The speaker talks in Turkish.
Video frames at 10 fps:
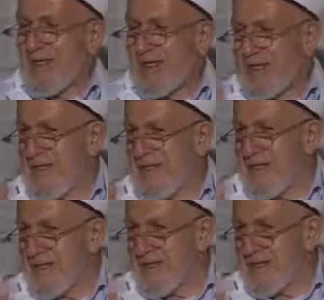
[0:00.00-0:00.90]
Ne
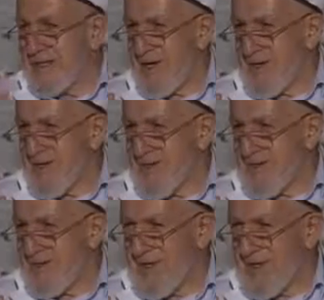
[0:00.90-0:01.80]
diyeceksen de
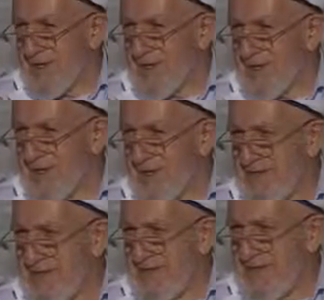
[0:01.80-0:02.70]
arkasından.
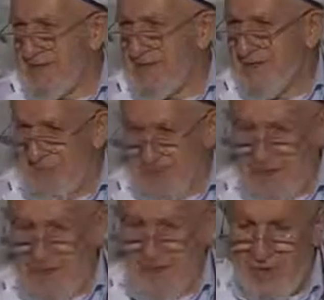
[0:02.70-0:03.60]

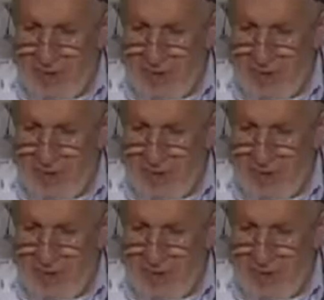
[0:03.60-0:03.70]
Burada da o